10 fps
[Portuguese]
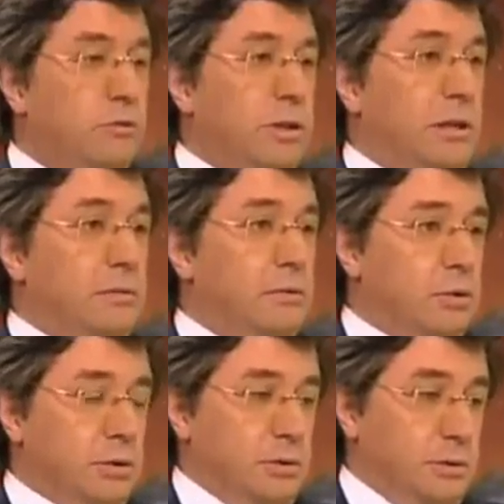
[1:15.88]
eu
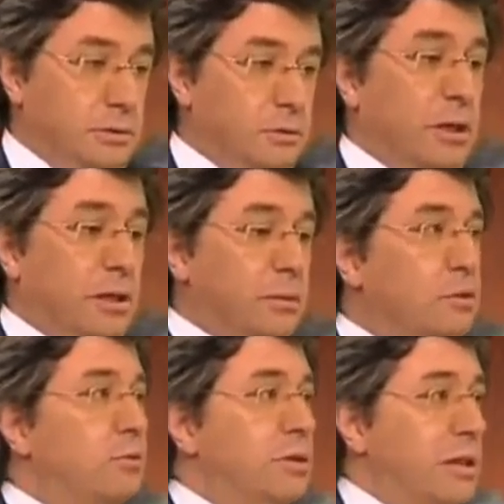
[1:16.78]
convidava-os, eh,
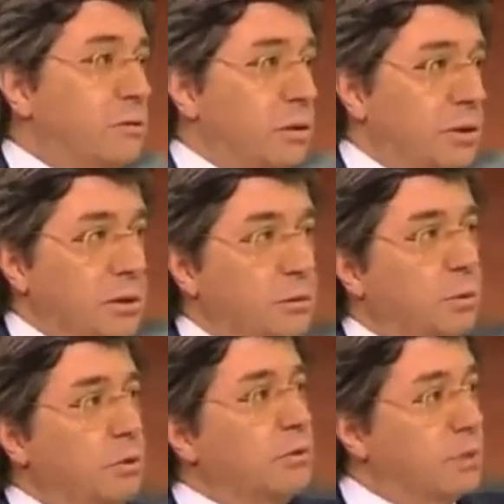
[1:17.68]
nomeadamente os visados, a
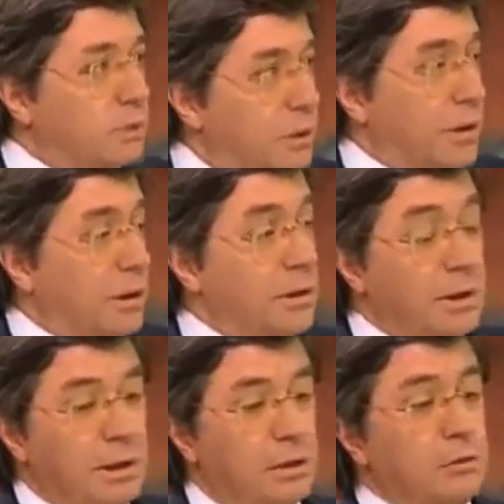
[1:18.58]
terem um pouco de
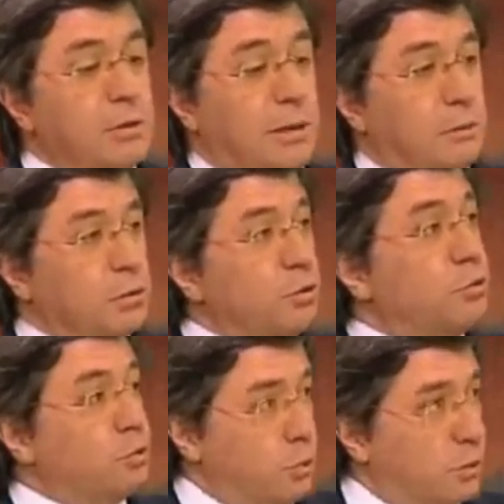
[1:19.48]
vergonha. E
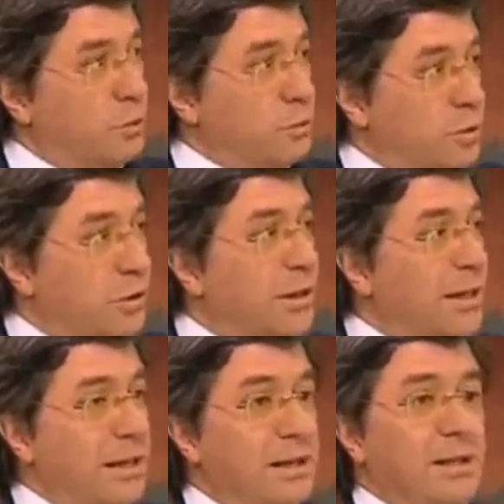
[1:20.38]
convidava os outros
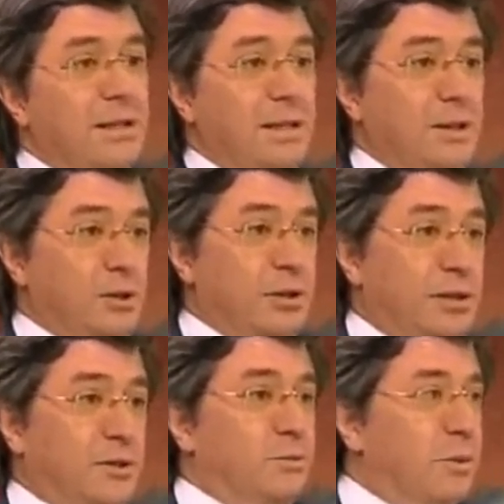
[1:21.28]
todos a
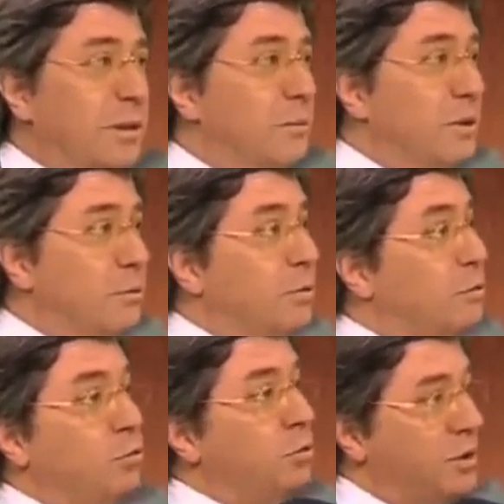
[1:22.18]
irem ao site do
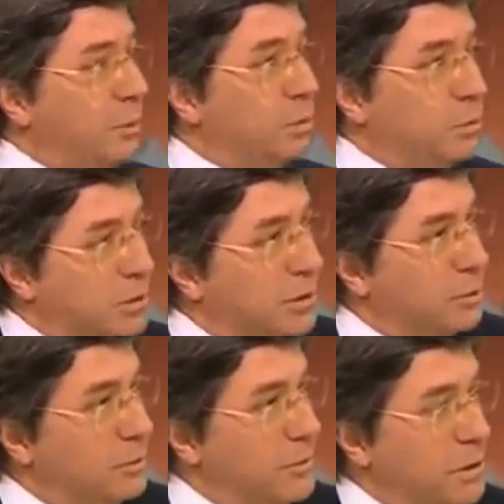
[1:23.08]
Parlamento, porque tudo isto é
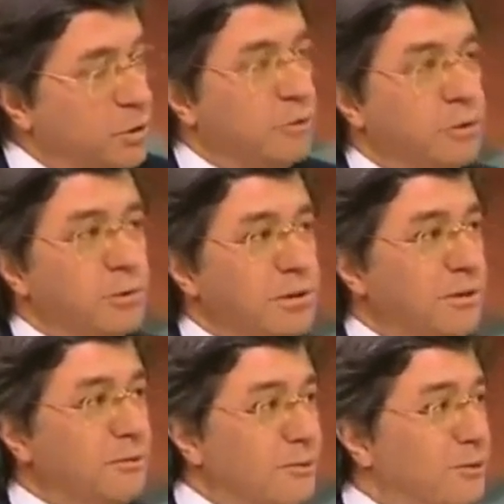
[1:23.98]
público. Isto é
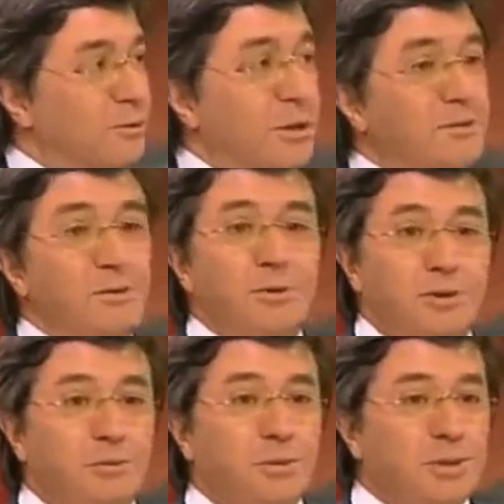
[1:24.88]
informação, não é
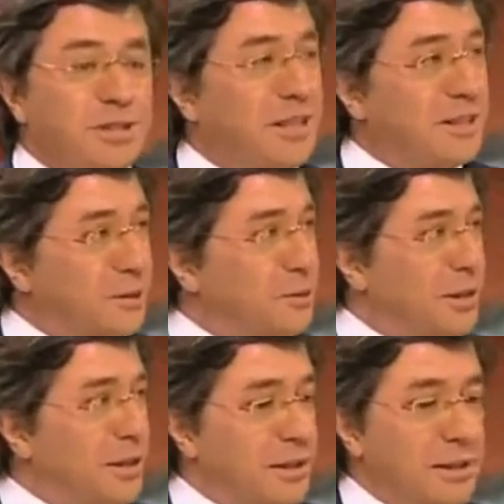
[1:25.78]
informação privilegiada que eu